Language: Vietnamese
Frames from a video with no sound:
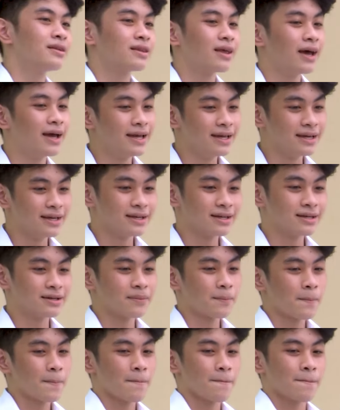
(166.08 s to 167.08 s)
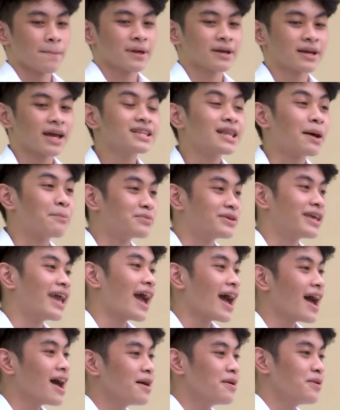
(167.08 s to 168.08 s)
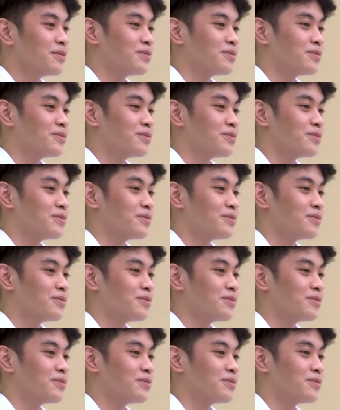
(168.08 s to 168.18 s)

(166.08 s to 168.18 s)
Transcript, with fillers: thì cái tầm giá